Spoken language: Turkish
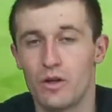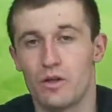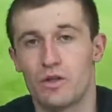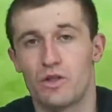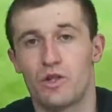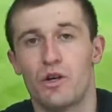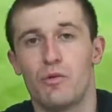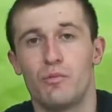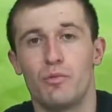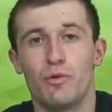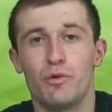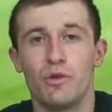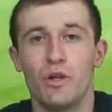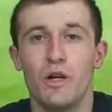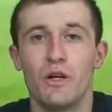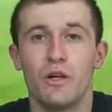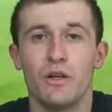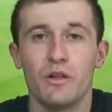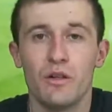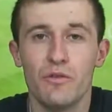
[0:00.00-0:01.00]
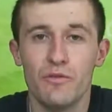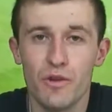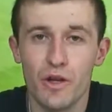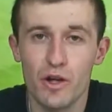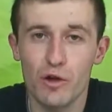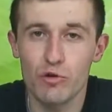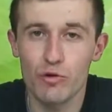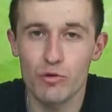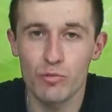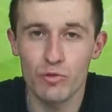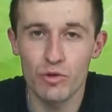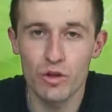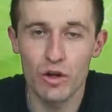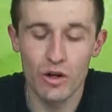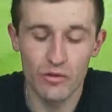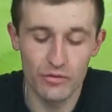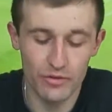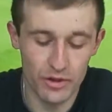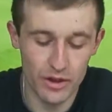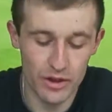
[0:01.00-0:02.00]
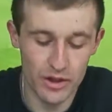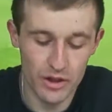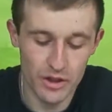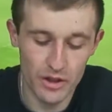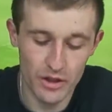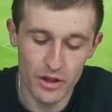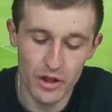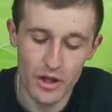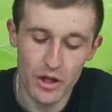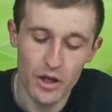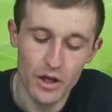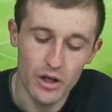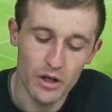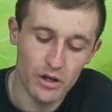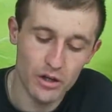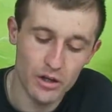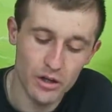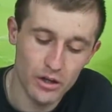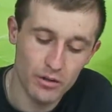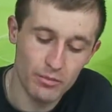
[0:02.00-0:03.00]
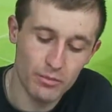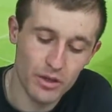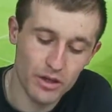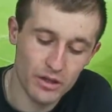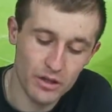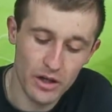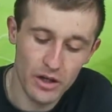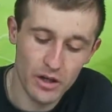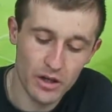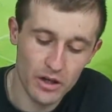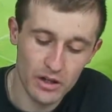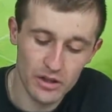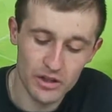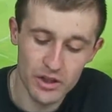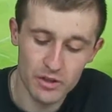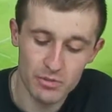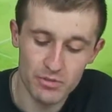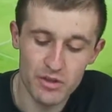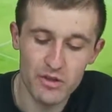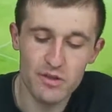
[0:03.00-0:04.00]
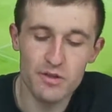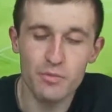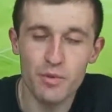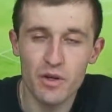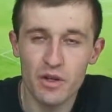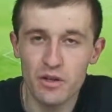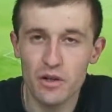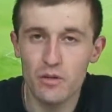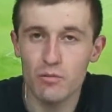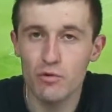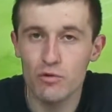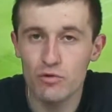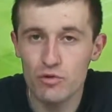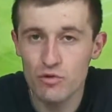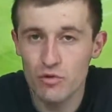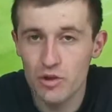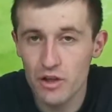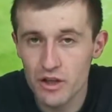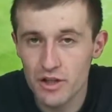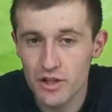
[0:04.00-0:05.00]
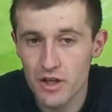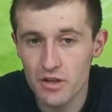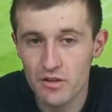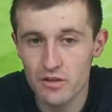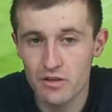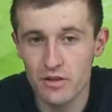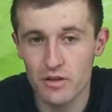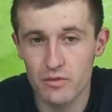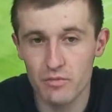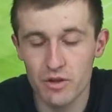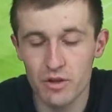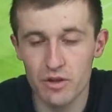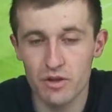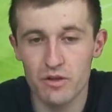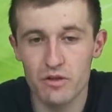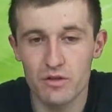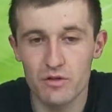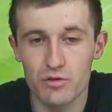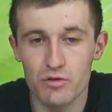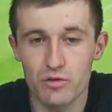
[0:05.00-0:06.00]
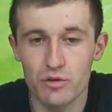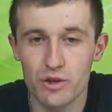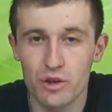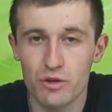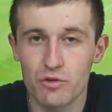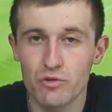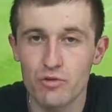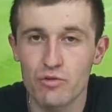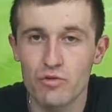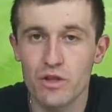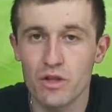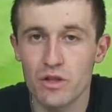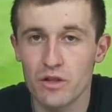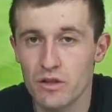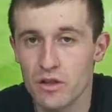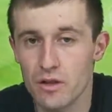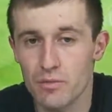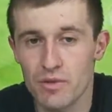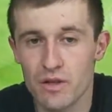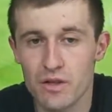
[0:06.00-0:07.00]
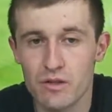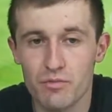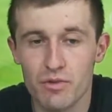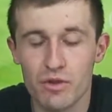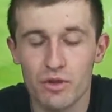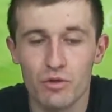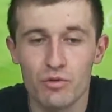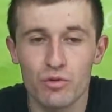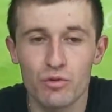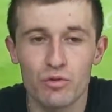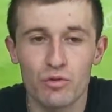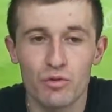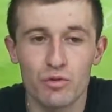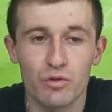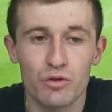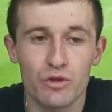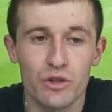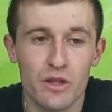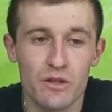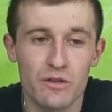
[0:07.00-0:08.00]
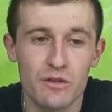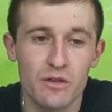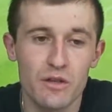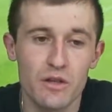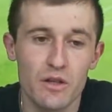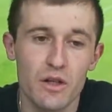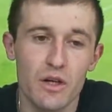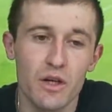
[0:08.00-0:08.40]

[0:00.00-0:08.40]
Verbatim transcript: Şampiyonlar Ligi'nde F grubunda hafta içi e, bir diğer karşılaşmada Spartak Moskova ile Chelsea takımları arasında olacak. Rusya deplasmanına konuk oluyor Chelsea.